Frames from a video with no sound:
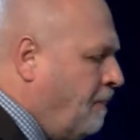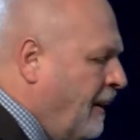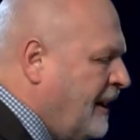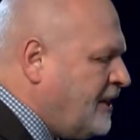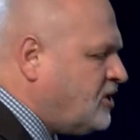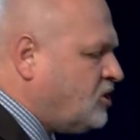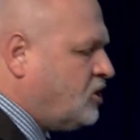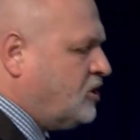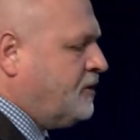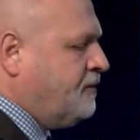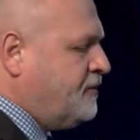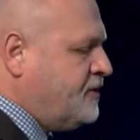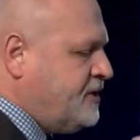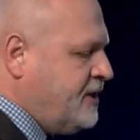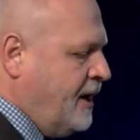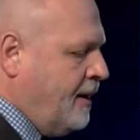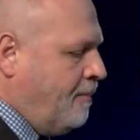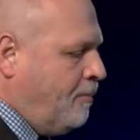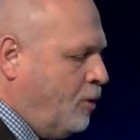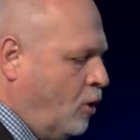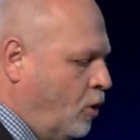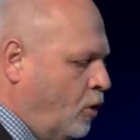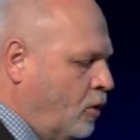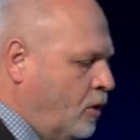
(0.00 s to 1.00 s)
падшее в
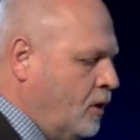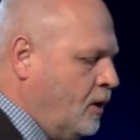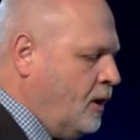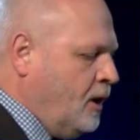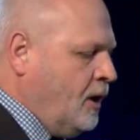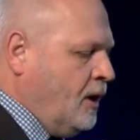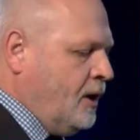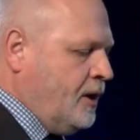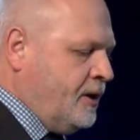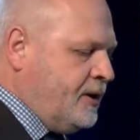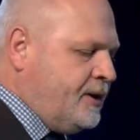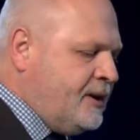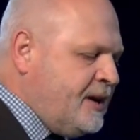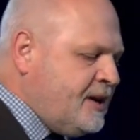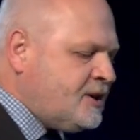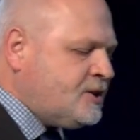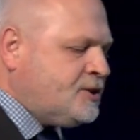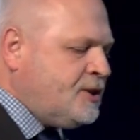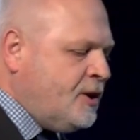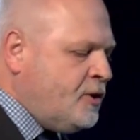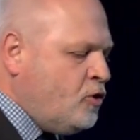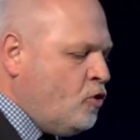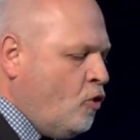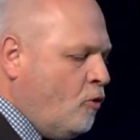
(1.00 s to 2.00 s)
землю,
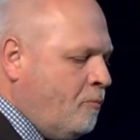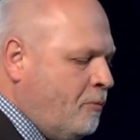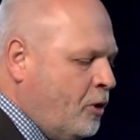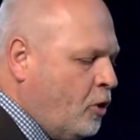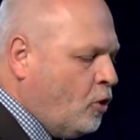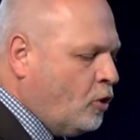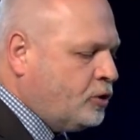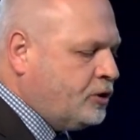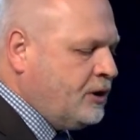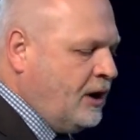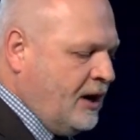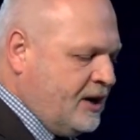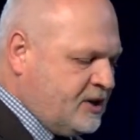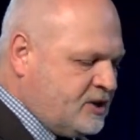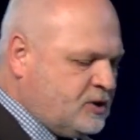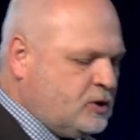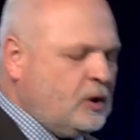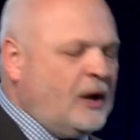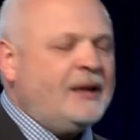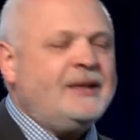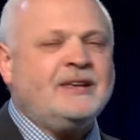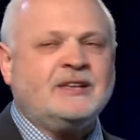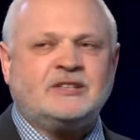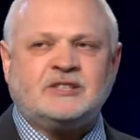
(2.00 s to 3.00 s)
если не умрет,
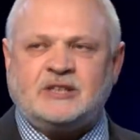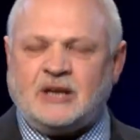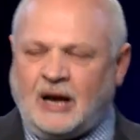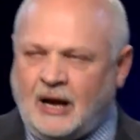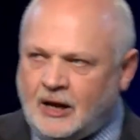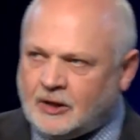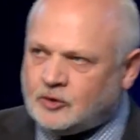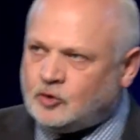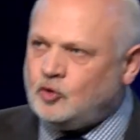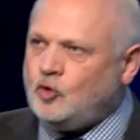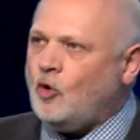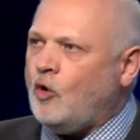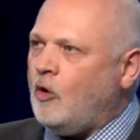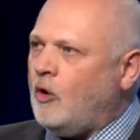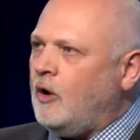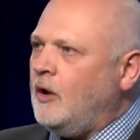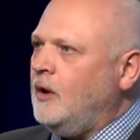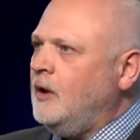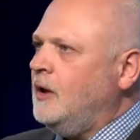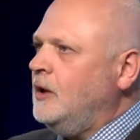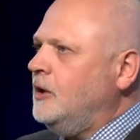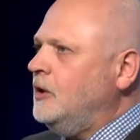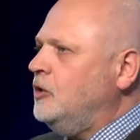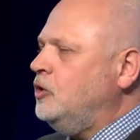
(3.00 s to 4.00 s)
останется одно.
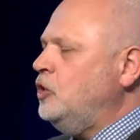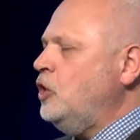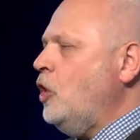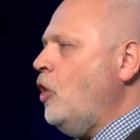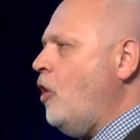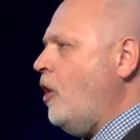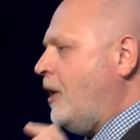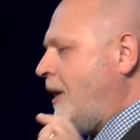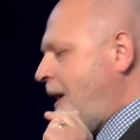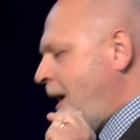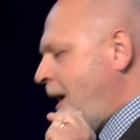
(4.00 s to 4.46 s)
Но